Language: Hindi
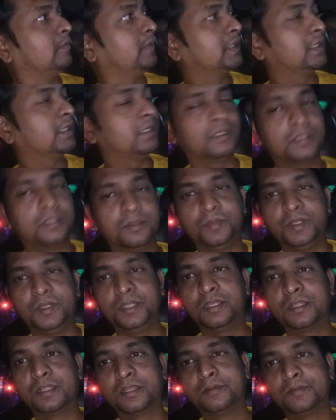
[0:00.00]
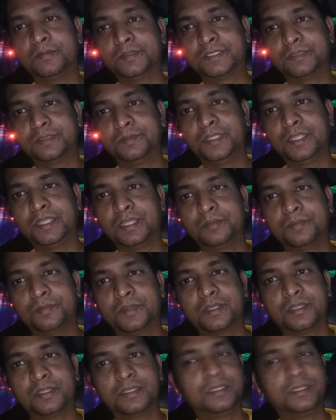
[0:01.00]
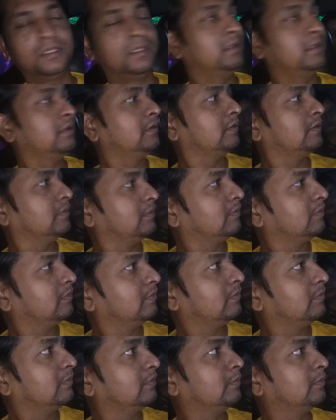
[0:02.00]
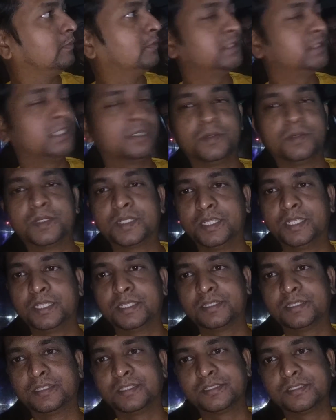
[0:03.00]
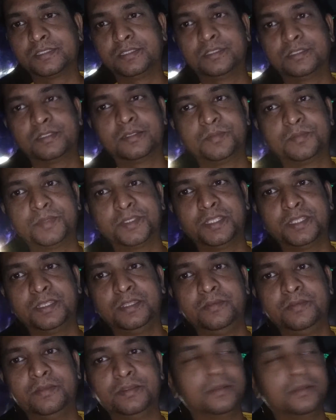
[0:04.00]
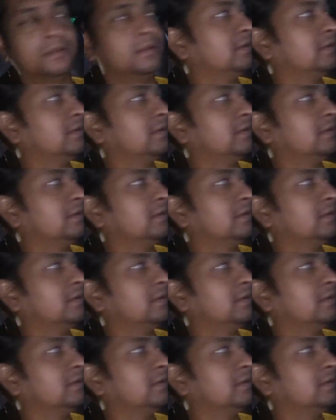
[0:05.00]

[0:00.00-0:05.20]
पता नहीं इतना भीड़ लगा हुआ सब निकाल पा रहा है कि नहीं मुझे को ट्राई करना चाहिए पता नहीं फिर